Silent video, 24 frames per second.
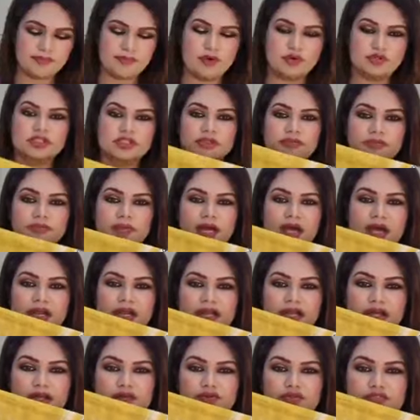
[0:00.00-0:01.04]
বটম আর
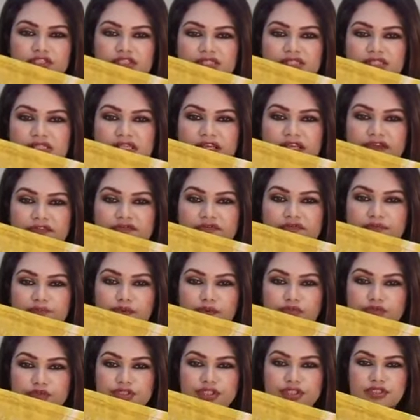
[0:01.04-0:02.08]
এই হচ্ছে স্লিভ
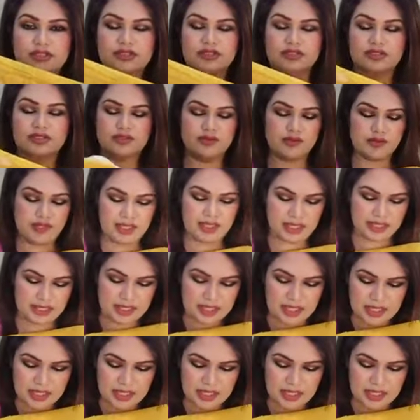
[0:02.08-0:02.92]
পোর্শন ওকে